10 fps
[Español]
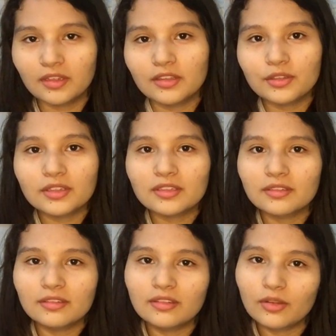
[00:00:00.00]
Y entonces
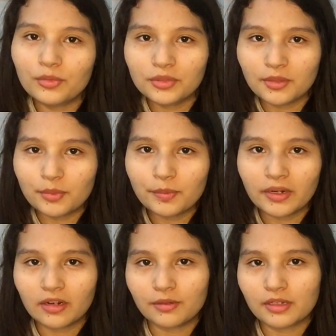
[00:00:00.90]
no hubo tiempo
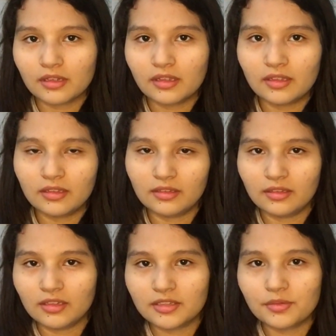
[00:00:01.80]
para grabar nada
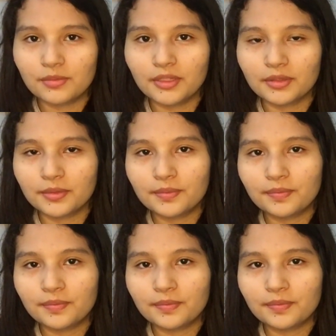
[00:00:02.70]
en ese momento.